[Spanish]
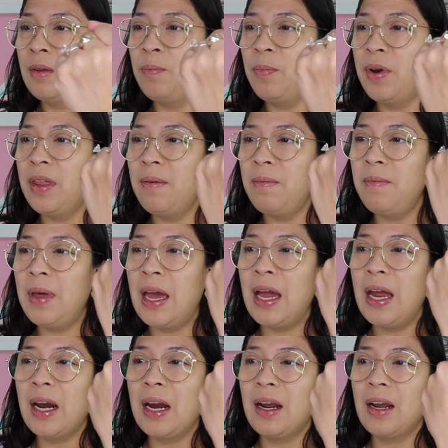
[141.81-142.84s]
Pueden
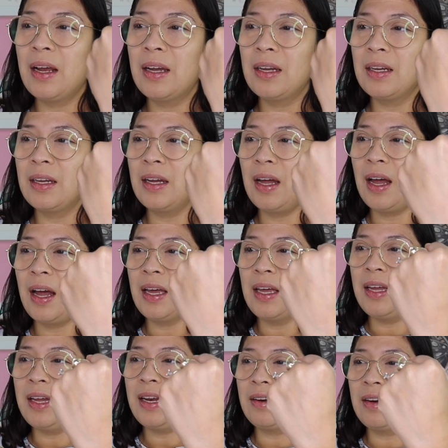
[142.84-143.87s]
ver
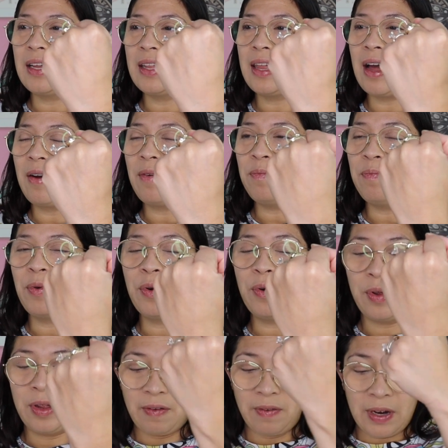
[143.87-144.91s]
ahí, le da un
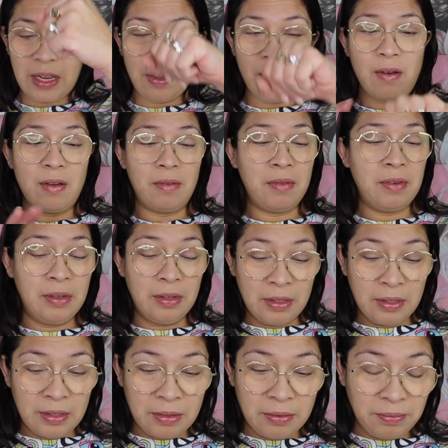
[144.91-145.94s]
poco de brillo.
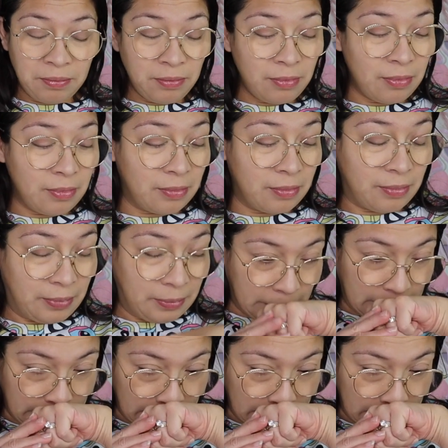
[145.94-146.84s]
Mm.